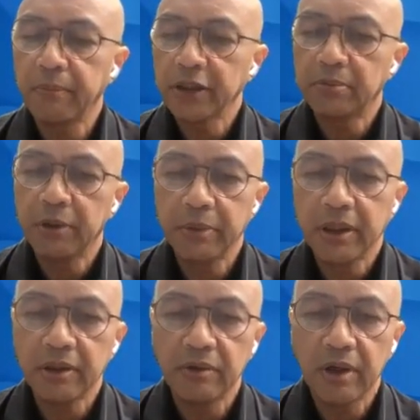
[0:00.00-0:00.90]

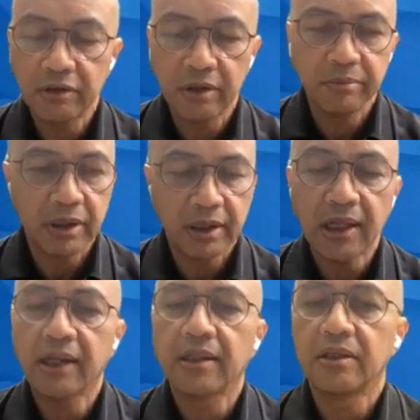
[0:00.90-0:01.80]
PSBB-nya juga harus lebih
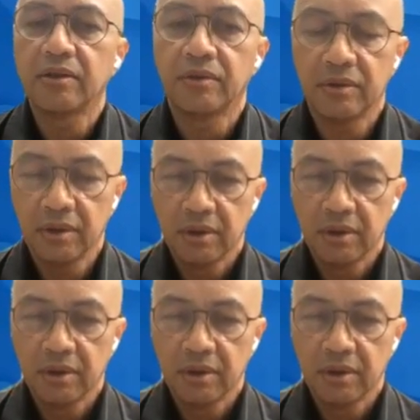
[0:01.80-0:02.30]
ketat gitu.